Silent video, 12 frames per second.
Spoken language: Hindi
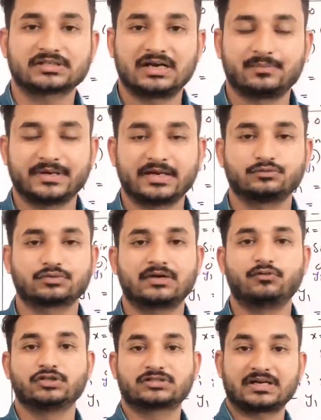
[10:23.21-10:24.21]
सा काम रहा है क्योंकि
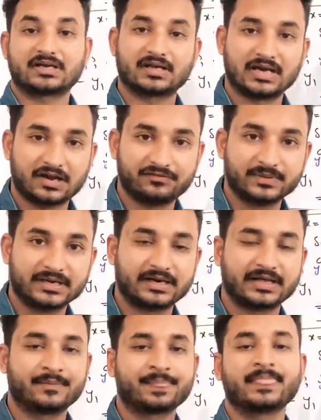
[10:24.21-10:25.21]
वो इसका ग्राफ
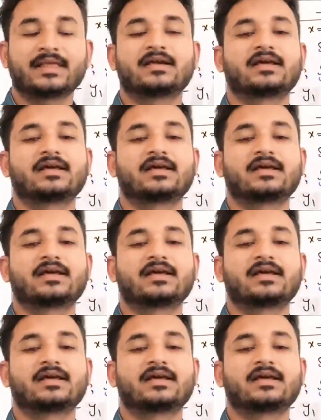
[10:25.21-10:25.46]
बनाना है